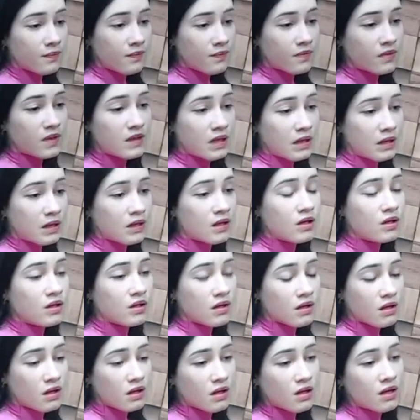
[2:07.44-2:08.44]
O hormônio
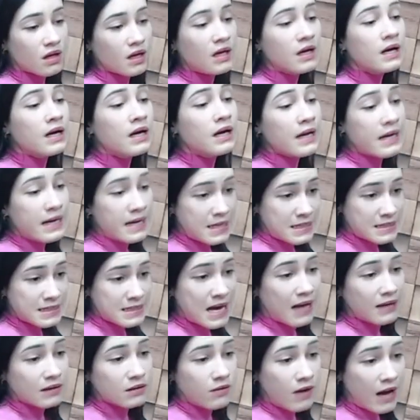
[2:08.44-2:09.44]
é isso?
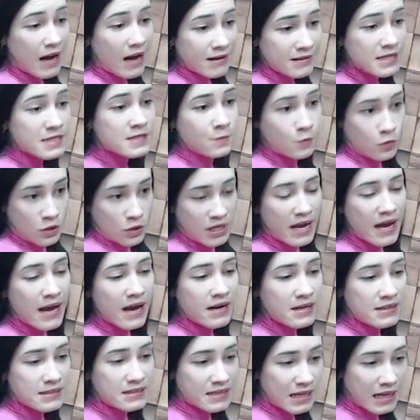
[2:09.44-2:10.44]
Exato. Essas é.
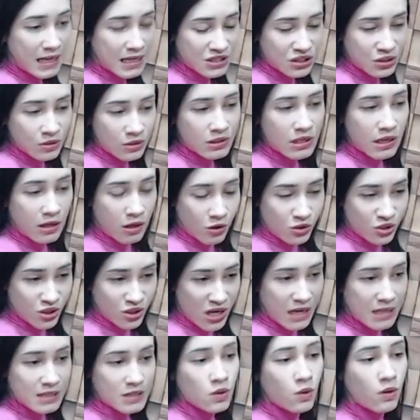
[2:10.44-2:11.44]
mulheres que elas são
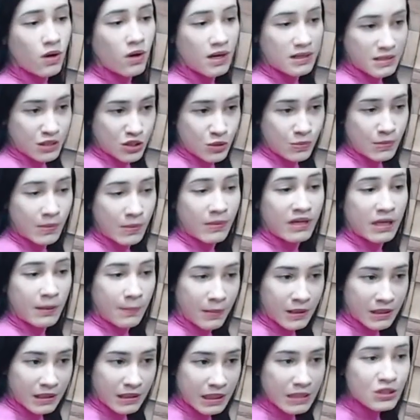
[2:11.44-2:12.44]
diagnosticadas com câncer de mama
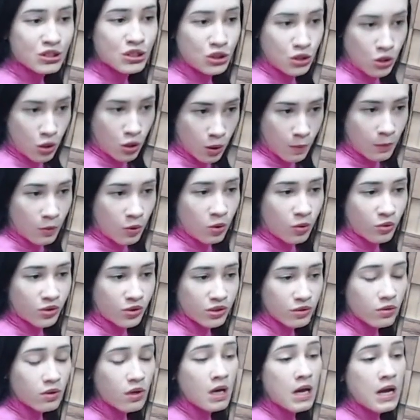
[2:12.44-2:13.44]
dependente de
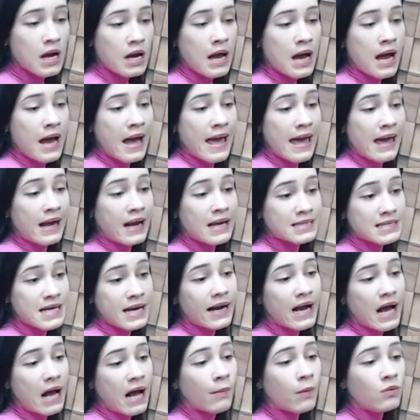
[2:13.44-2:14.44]
hormônio, Sim. elas
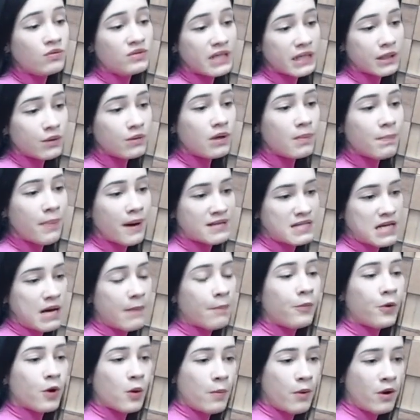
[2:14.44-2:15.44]
acabam tendo que passar
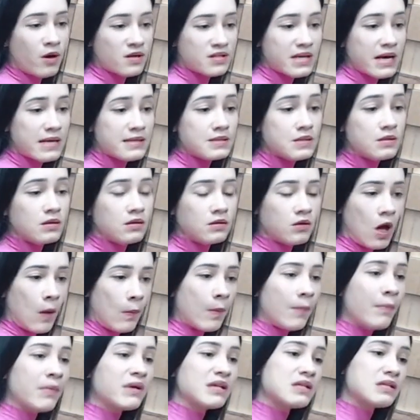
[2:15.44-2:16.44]
por um processo
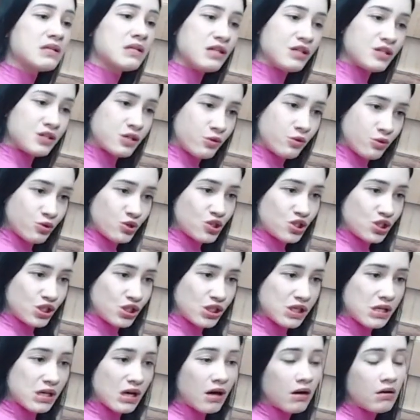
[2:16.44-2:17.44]
normalmente de
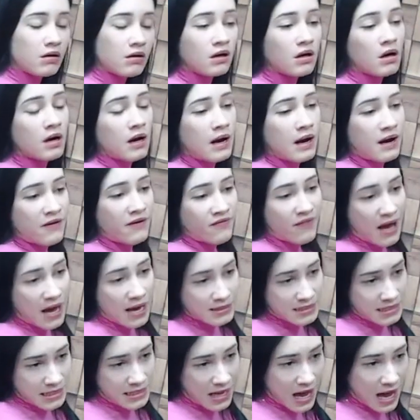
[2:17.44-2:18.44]
cirurgia, ah.
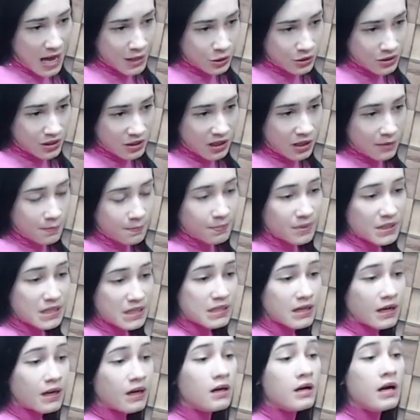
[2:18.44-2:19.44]
fazem
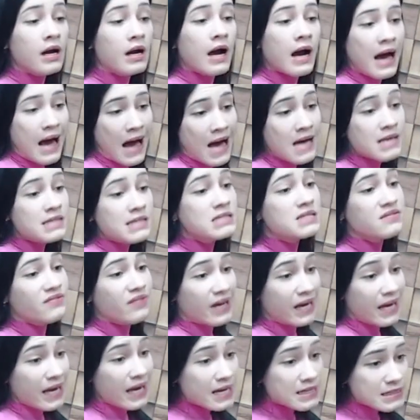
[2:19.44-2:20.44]
radioterapia, às
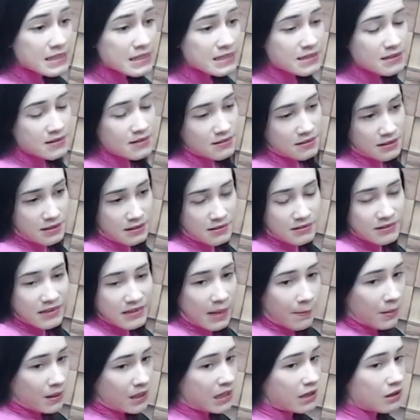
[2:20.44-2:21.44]
vezes,
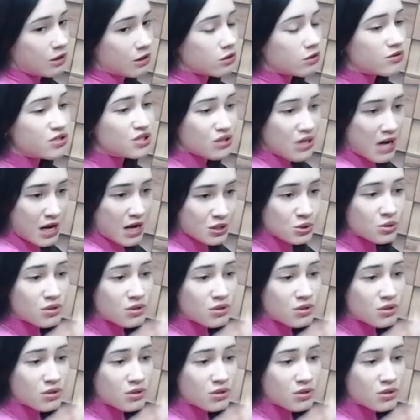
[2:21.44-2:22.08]
dependendo do estágio